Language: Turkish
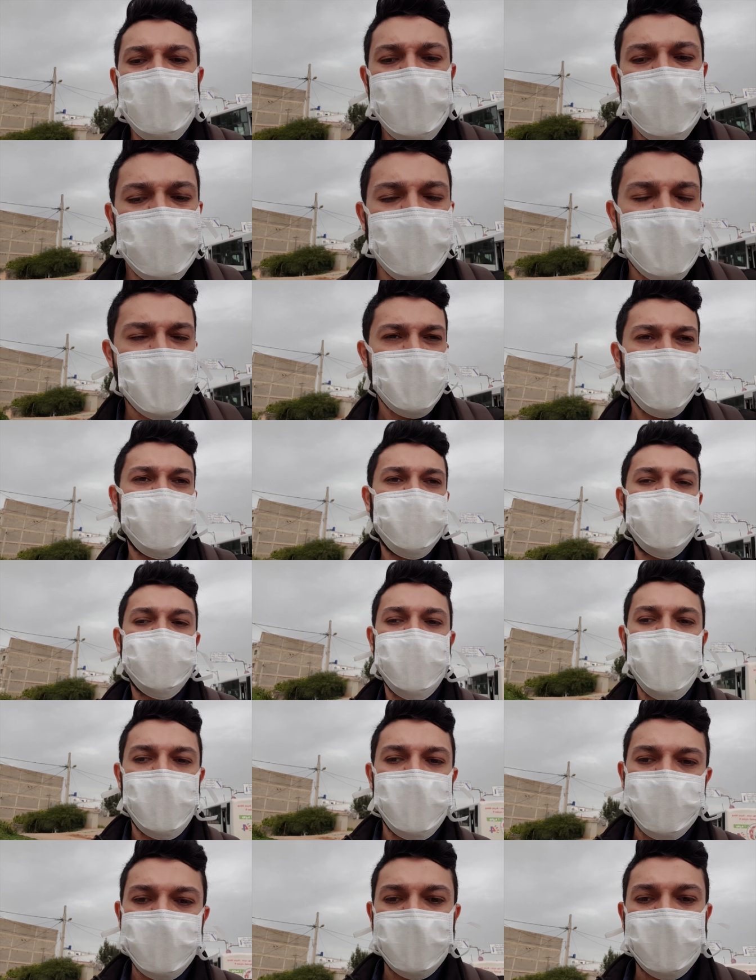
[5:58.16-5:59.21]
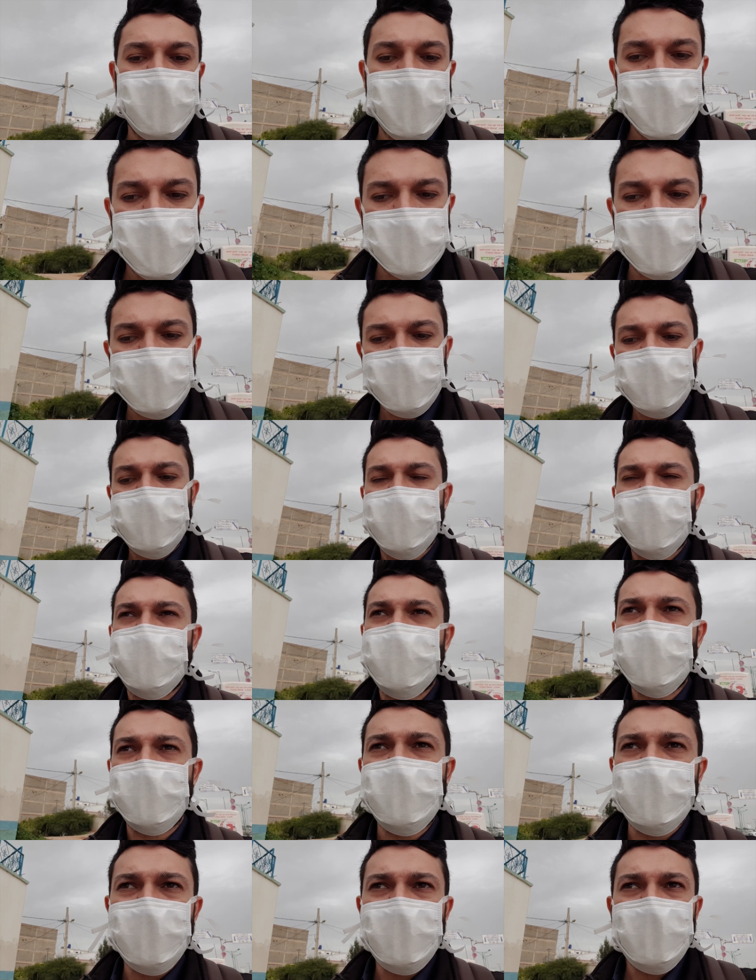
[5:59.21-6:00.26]
Lara burada olmadığı için
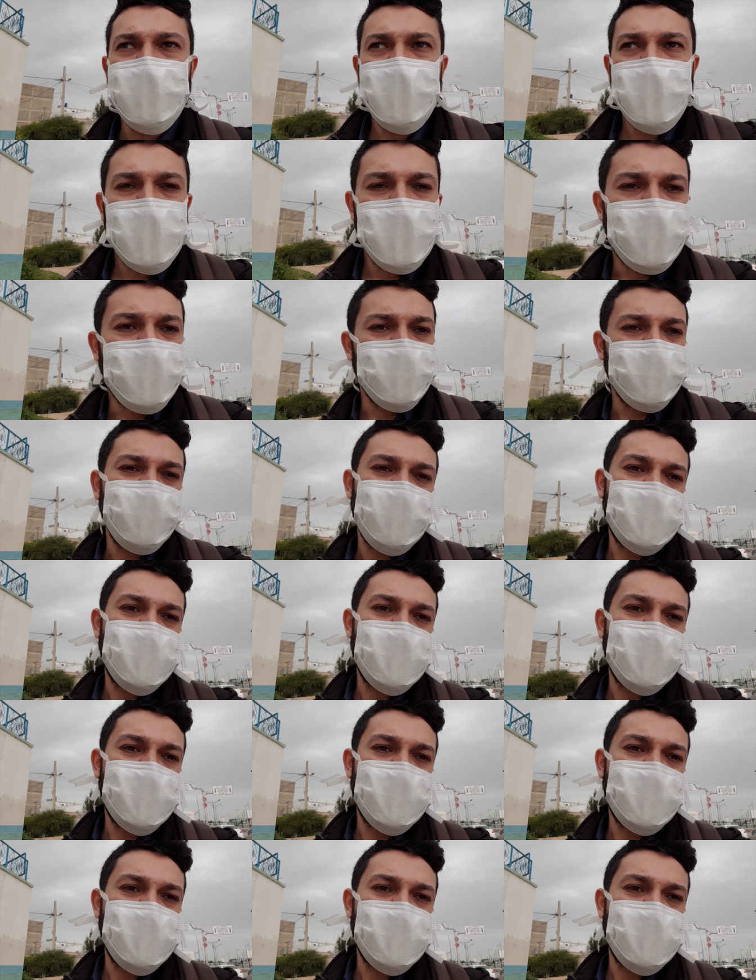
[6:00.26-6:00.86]
onun